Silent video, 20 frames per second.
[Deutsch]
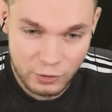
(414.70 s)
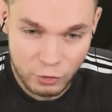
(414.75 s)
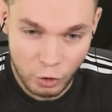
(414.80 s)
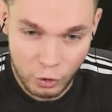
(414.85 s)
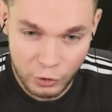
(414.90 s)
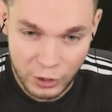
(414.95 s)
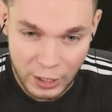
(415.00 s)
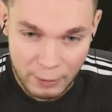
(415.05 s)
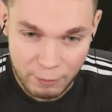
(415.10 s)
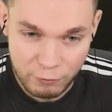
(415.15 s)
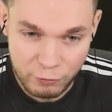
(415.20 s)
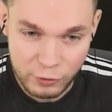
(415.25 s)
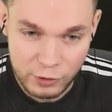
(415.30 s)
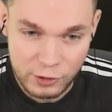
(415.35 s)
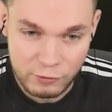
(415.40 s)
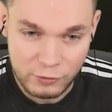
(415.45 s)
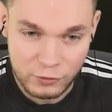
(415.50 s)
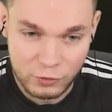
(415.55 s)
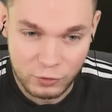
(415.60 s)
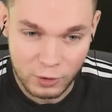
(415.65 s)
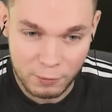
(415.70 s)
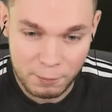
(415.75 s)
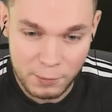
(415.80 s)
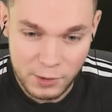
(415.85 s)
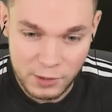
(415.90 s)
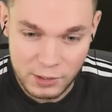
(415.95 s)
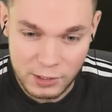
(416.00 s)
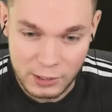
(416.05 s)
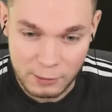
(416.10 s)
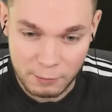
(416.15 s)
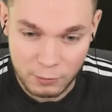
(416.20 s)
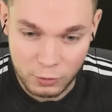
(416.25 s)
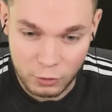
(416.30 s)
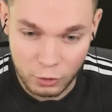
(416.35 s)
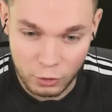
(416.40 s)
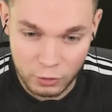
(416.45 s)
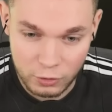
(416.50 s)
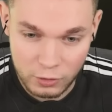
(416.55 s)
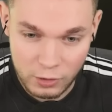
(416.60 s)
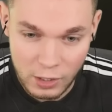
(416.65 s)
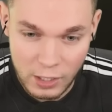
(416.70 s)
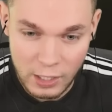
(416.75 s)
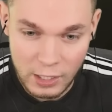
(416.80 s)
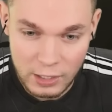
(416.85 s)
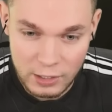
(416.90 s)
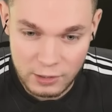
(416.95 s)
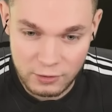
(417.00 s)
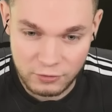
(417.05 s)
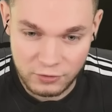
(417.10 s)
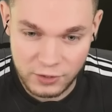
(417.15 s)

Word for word: Goldäpfel, die wir sogar mitnehmen können. Ich